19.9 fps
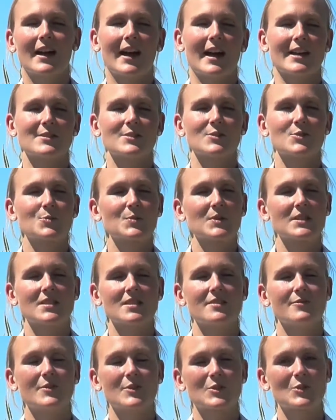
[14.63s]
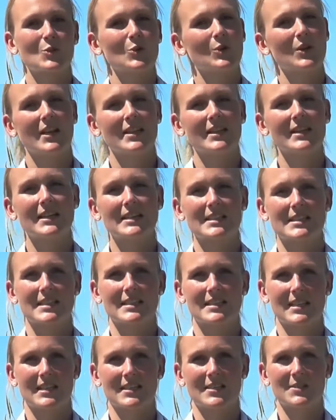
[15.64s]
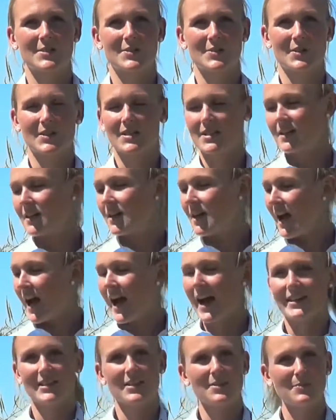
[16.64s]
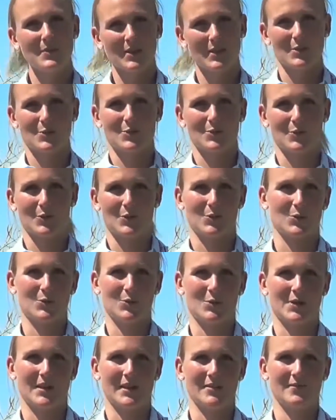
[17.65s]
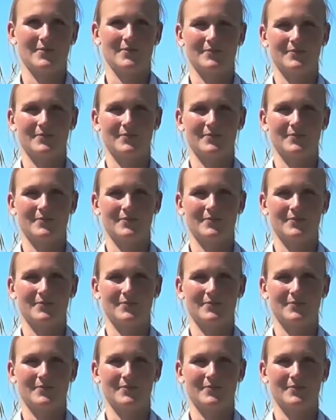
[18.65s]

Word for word: rassenspezifisch kolonieresistente Sorte Archimedes vorzustellen.